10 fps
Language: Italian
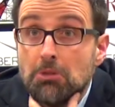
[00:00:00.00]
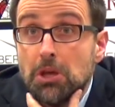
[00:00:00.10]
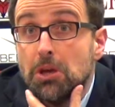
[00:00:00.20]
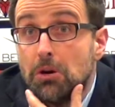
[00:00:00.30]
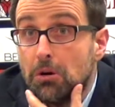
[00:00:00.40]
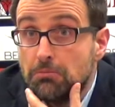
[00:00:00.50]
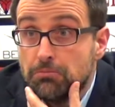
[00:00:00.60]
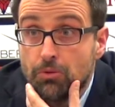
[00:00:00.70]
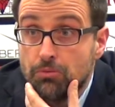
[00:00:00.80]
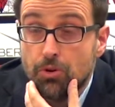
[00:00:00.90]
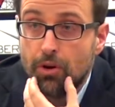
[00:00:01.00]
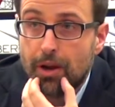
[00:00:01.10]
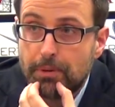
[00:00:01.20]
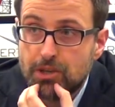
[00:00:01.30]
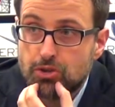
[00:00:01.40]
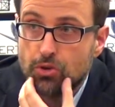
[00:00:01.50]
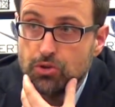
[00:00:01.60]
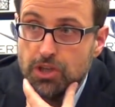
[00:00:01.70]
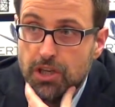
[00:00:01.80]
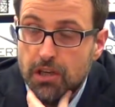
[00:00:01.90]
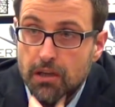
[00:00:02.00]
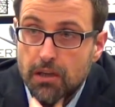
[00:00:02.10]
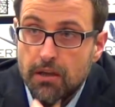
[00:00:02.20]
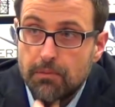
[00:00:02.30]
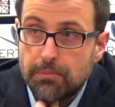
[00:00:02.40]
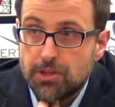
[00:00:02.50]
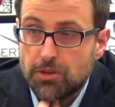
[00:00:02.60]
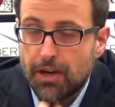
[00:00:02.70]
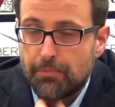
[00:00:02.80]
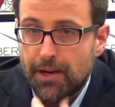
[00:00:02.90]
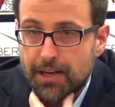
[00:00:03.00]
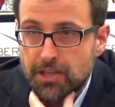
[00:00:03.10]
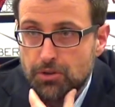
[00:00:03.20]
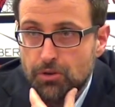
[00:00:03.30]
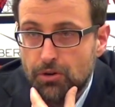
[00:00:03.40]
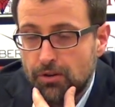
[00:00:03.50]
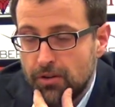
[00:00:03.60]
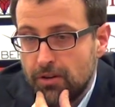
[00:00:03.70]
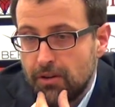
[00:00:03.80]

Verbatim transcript: io non, non la penso così, penso che la pallacanestro,